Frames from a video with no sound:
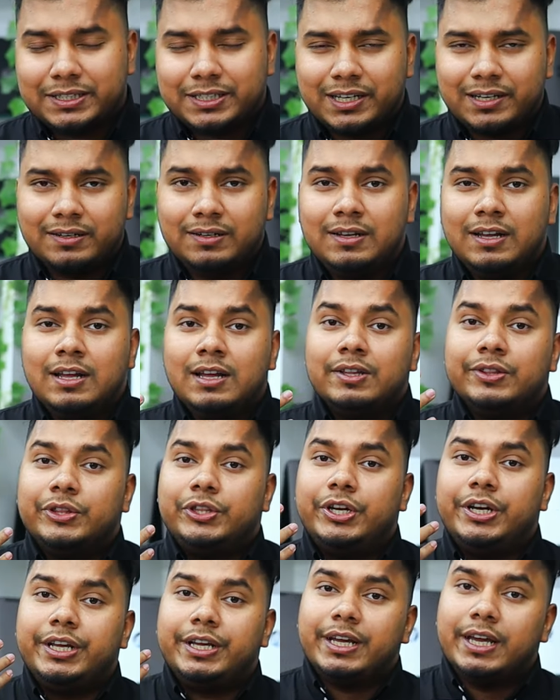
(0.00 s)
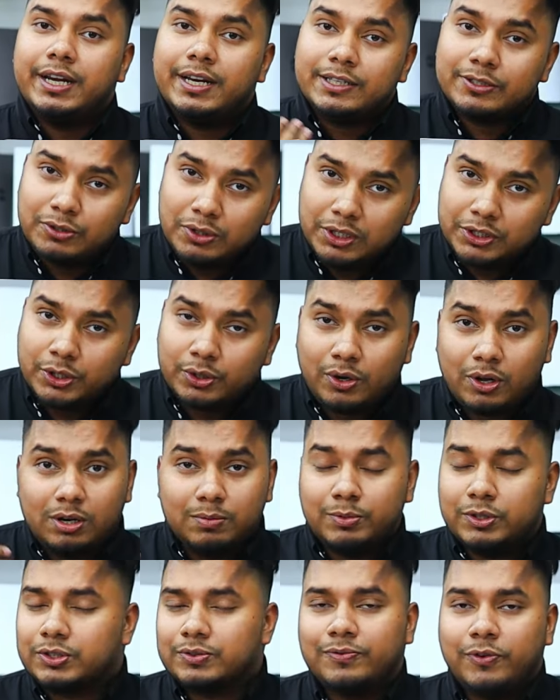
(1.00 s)
পাচ্ছেন থ্রি কে রেজুলেশন
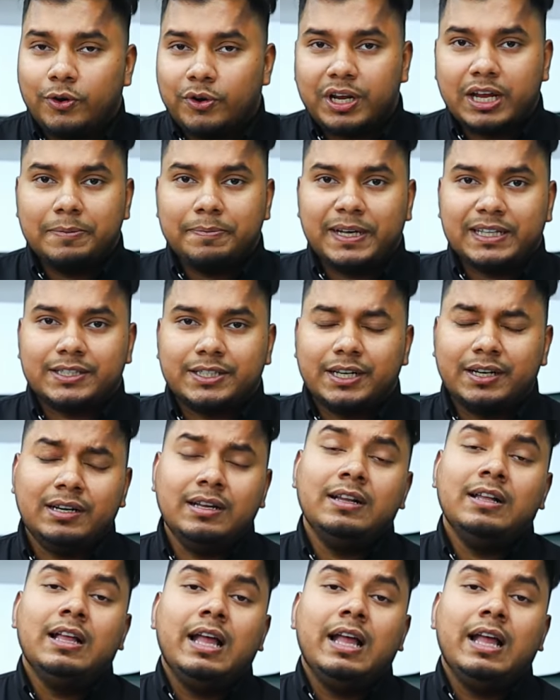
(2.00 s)
অলমোস্ট ফোর কে পাচ্ছেন